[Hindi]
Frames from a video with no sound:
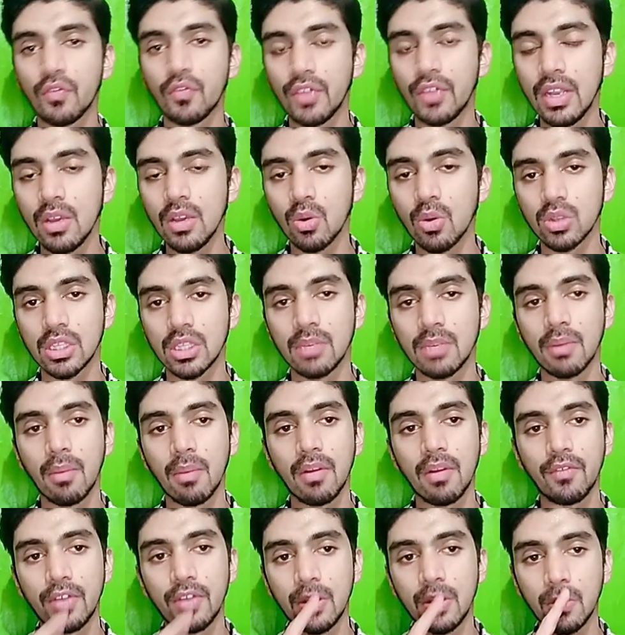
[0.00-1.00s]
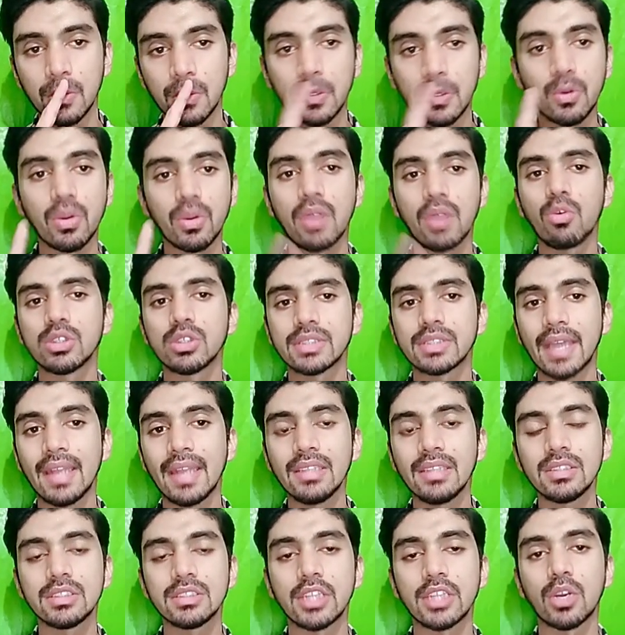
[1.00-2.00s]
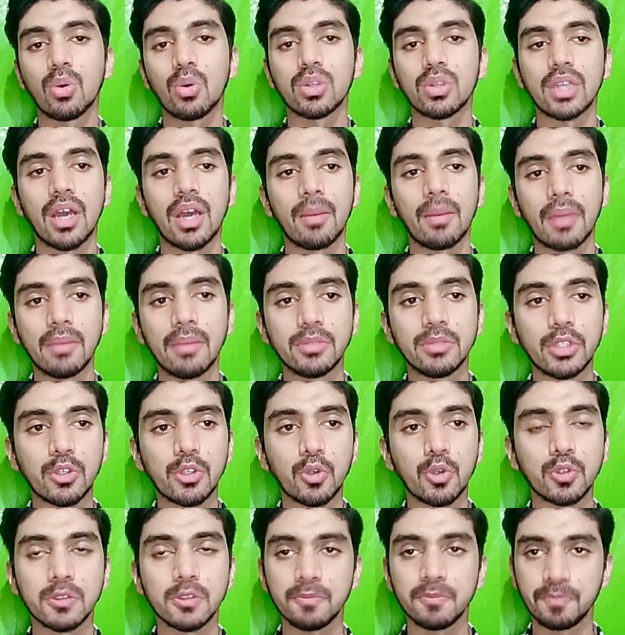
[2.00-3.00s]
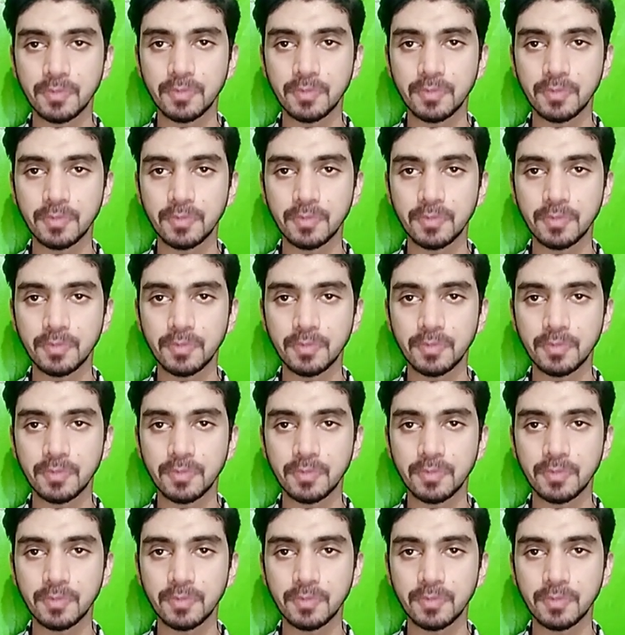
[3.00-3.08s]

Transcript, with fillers: फिलिंग होती है बबल फिलिंग होती है क्योंकि वो स्कैनिंग से चेक होता है आपके एम सी क्यूज़